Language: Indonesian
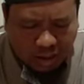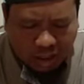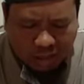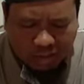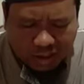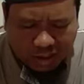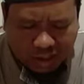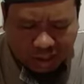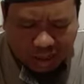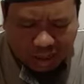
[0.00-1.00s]
awiz
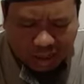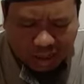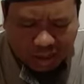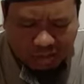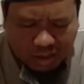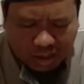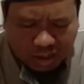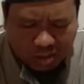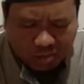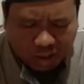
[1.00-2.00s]
zakati awiz
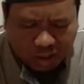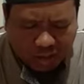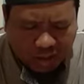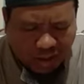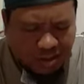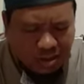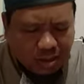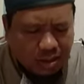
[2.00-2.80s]
saumi awil haji,